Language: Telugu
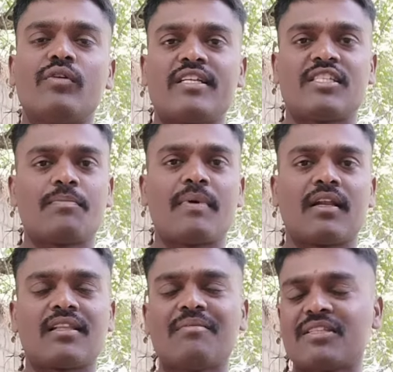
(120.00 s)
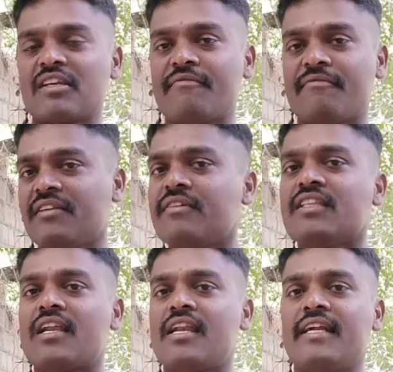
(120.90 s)
ఉన్నాయని చెప్పాను కదా మరి ఆ విధి
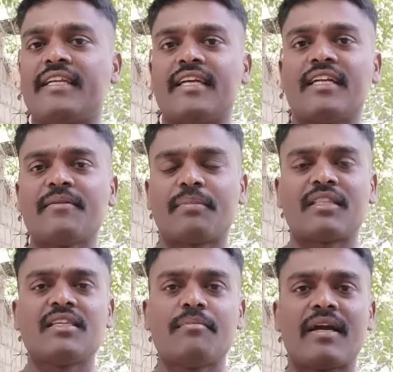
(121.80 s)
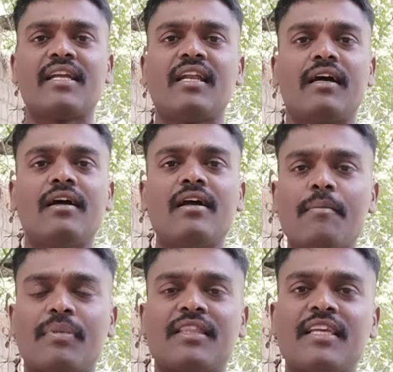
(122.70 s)
విధానాలు ఏంటి అంటే ప్రతి మహిళ
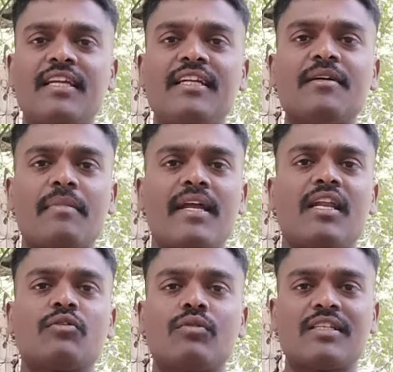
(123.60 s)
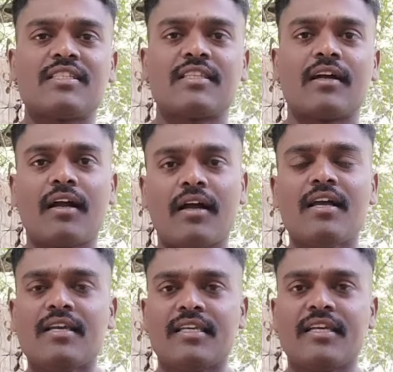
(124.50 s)
ప్రతి ఇంటి మహిళకు ఖచ్చితంగా
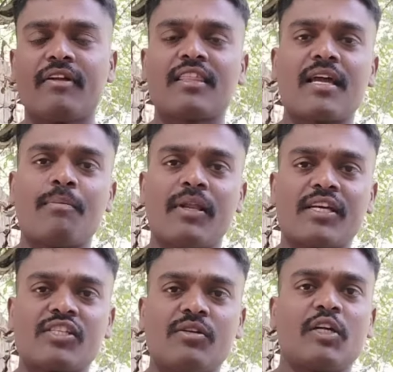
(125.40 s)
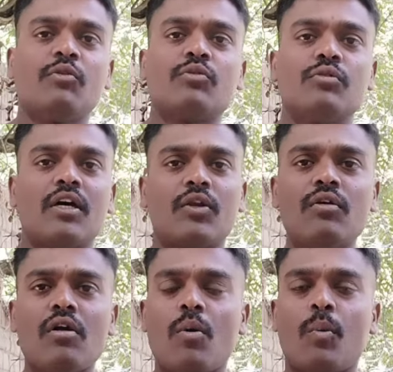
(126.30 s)
ఎవరైతే అప్లికేషన్ పెట్టుకుంటున్నారో
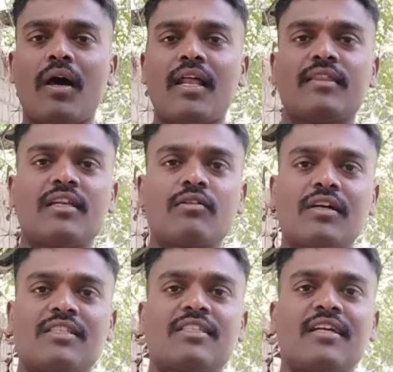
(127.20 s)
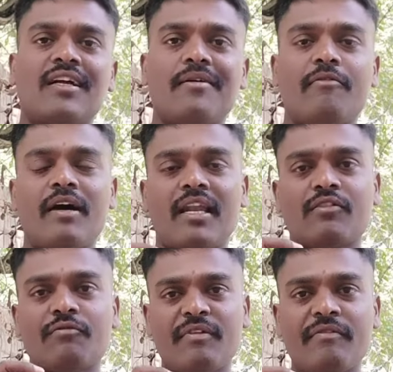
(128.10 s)
వాళ్ళందరూ వరకు ఖచ్చితంగా
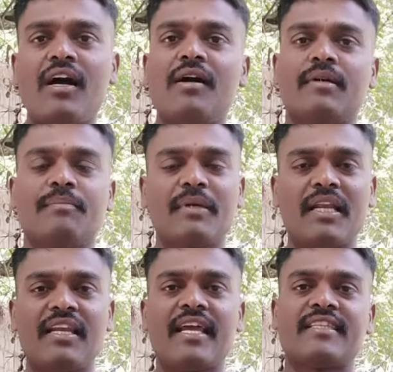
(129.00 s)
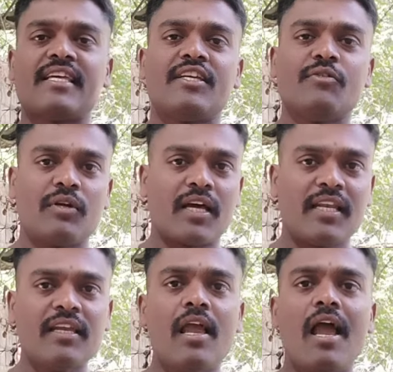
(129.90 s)
వాళ్ళకు వివాహం పెళ్ళి అయితే అయ్యి
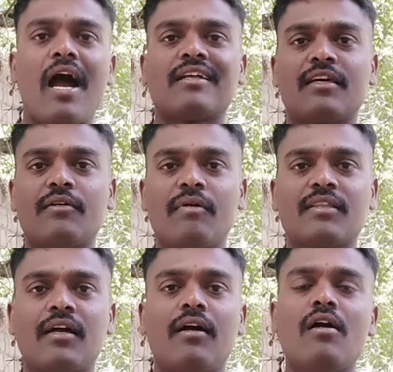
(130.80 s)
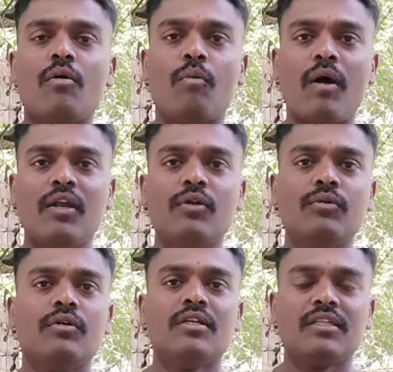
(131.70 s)
ఉండాలి ఆ తర్వాత వాళ్ళు
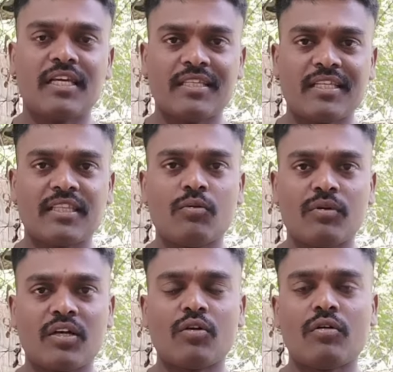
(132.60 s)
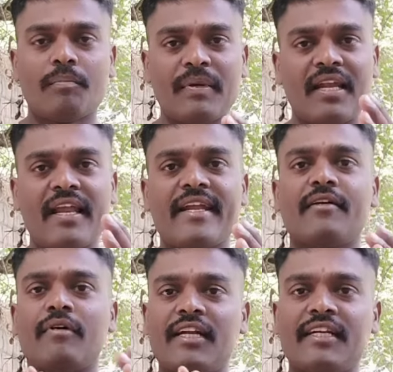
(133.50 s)
ఏదైతే ఉన్నారో పెళ్ళి
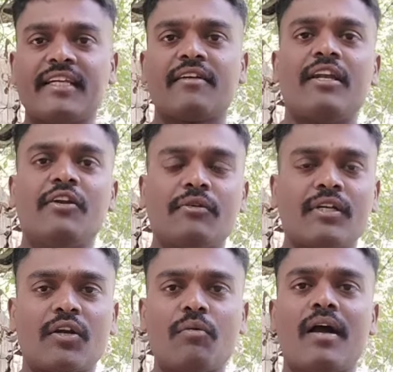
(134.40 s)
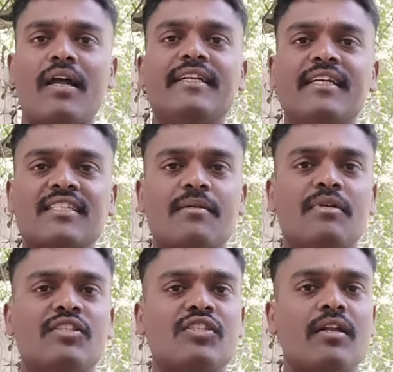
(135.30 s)
అయిన వాళ్ళ ఇంటికి వెళ్ళి ఉంటారో వా ఇంటికి
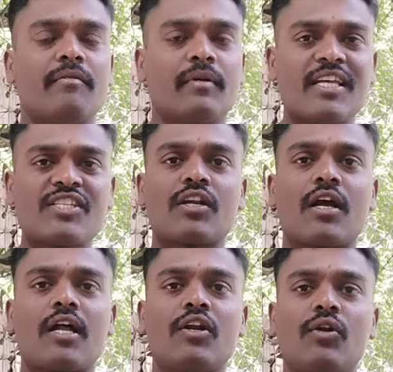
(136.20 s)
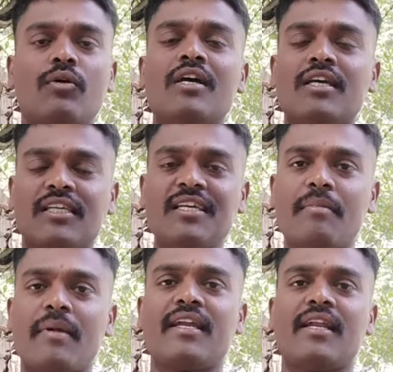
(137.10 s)
సంబంధించిన రేషన్ కార్డులలో ఈ
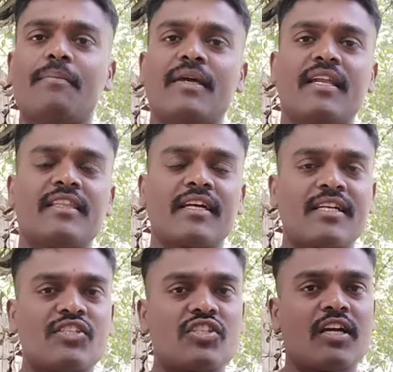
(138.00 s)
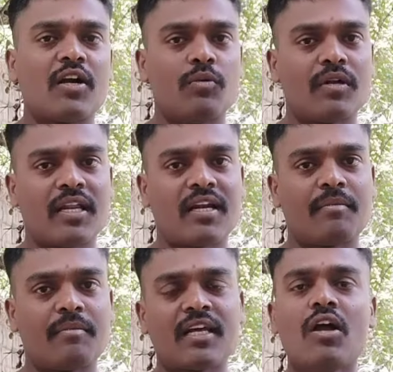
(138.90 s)
మహిళ పేరైతే ఖచ్చితంగా
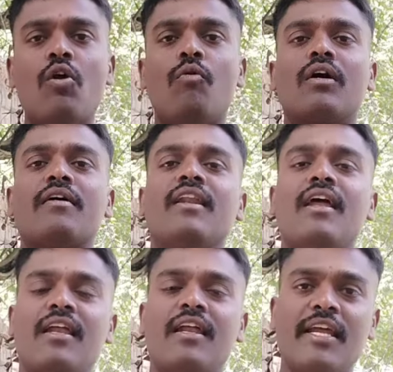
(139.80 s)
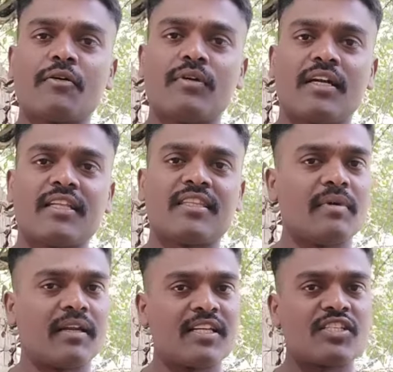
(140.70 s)
ఉండాలన్నమాట ఒకవేళ అలా లేకున్నట్టయితే
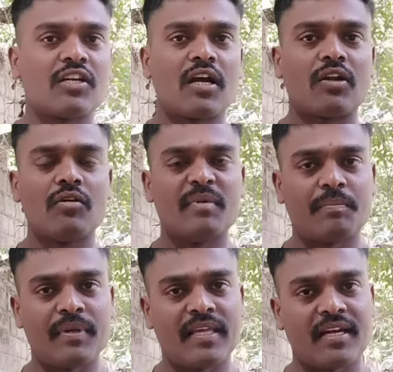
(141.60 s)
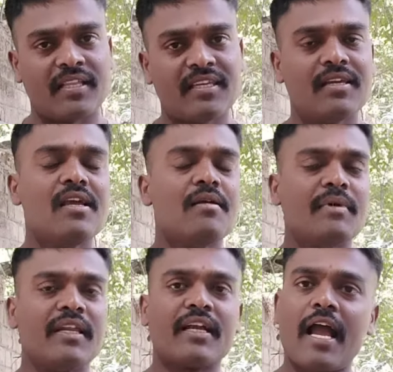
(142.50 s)
మీరు రేషన్ కార్డులో మీ పేరు అనేది
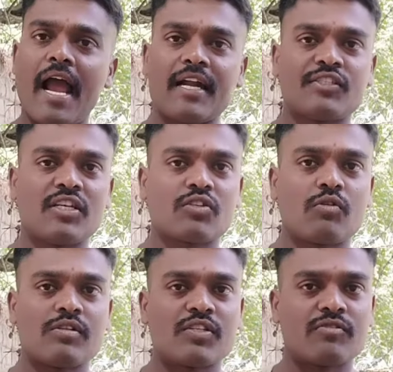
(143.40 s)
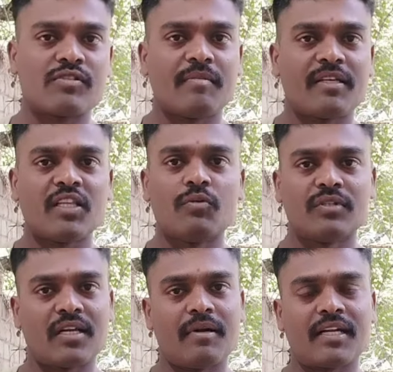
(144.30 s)
మీరు ఇంకా యాడ్ చేసుకోవాల్సిన అవసరం అయితే
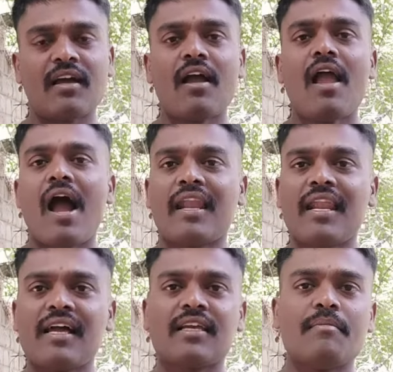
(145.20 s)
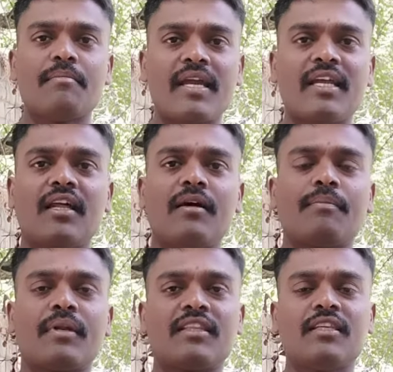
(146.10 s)
ఉందన్నమాట అలాగే మహిళ
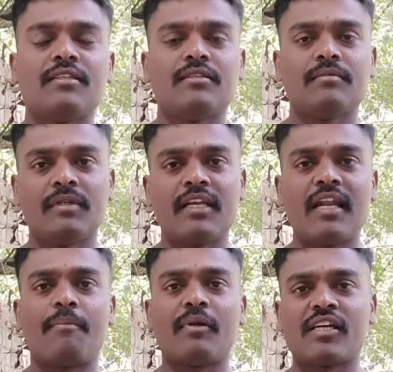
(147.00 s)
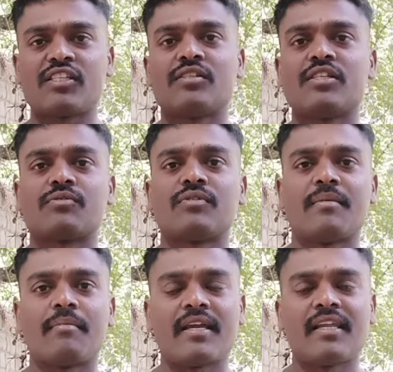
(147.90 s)
ప్రతి మహిళ అప్లికేషన్
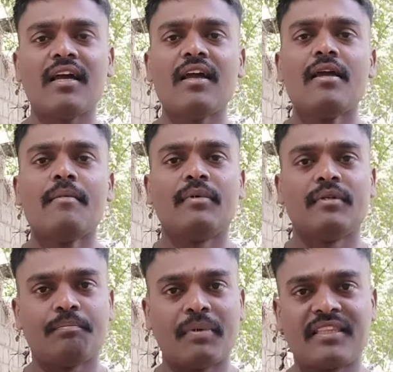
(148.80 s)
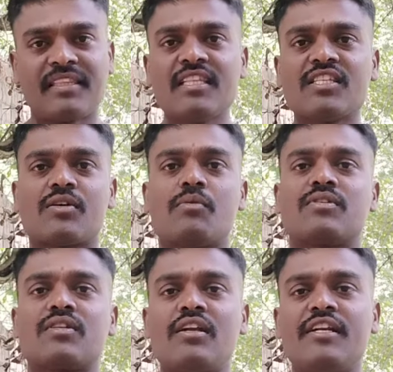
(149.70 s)
చేసుకునే మహిళ పద్దెనిమిది
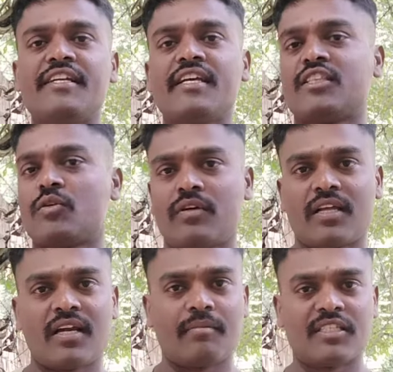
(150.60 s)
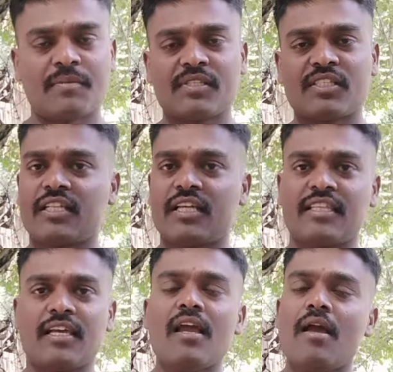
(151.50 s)
సంవత్సరాల నుండి అయితే ఉండాలన్నమాట చెప్పేసి
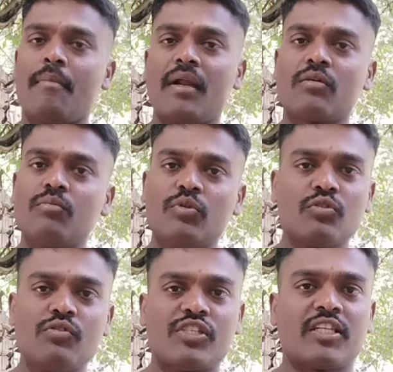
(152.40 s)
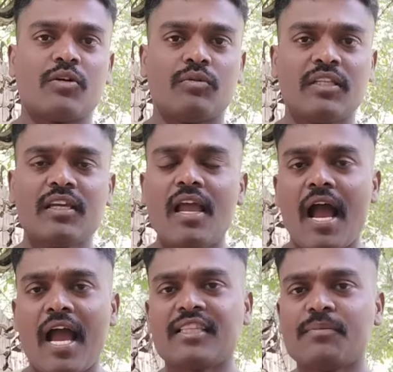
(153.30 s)
ఇదైతే మనకు ముందు నుంచి అయితే ఉంది
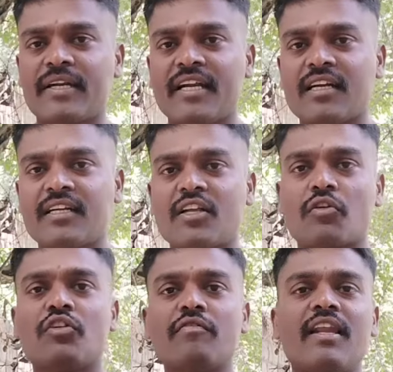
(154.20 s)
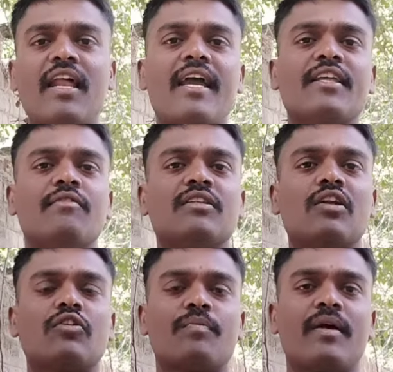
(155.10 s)
అయితే ఇప్పుడు ఏంటంటే రెండు వేల ఐదు
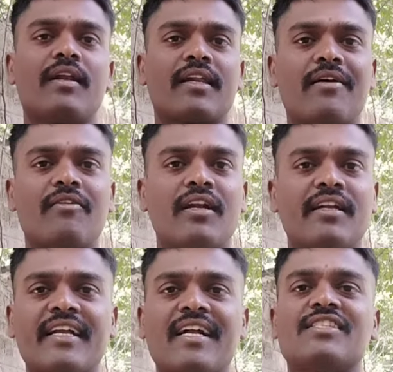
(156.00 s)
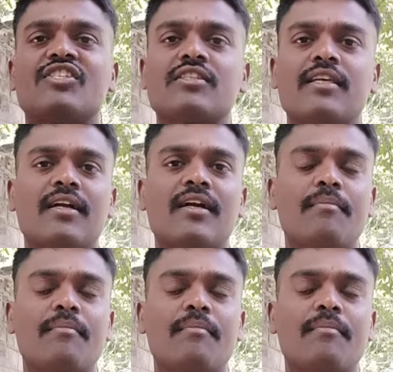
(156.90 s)
వందల రూపాయలు రావాలంటే ఖచ్చితంగా